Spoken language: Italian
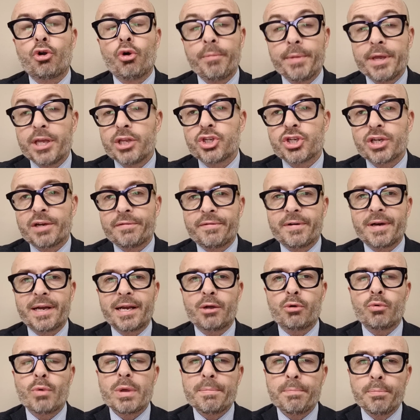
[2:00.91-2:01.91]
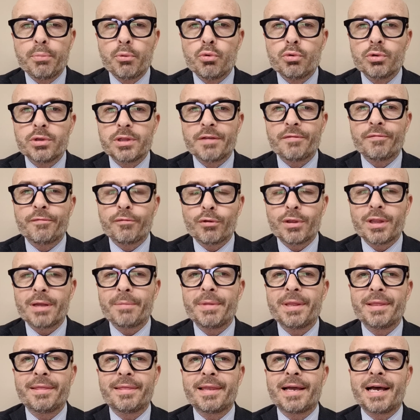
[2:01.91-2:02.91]
comincia a fare quei punti
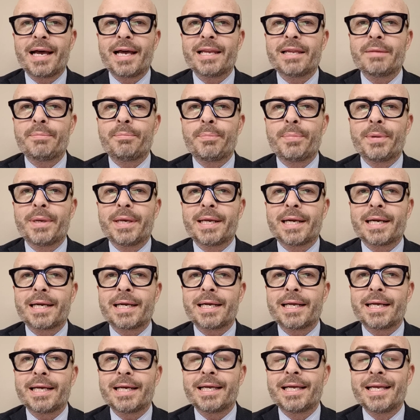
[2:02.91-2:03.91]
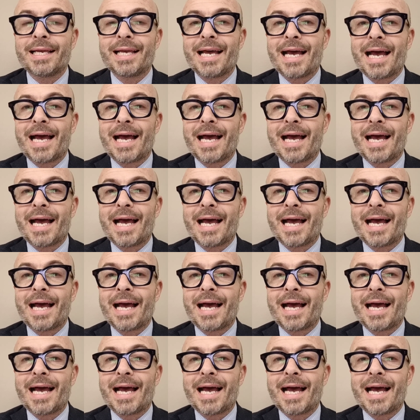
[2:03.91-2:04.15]
fondamentali per eh,